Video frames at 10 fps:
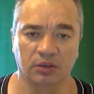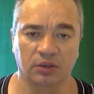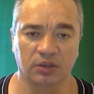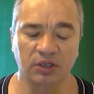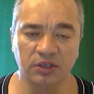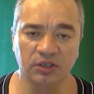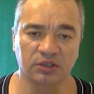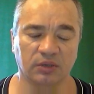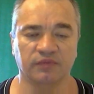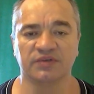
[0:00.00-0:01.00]
и длительный
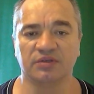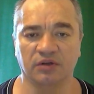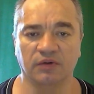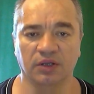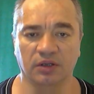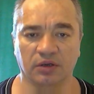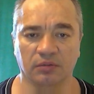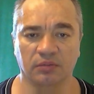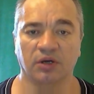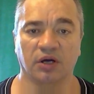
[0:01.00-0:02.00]
этап восстановления
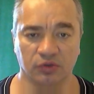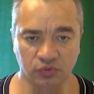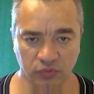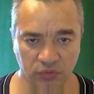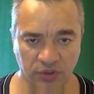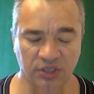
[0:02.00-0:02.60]
ходу,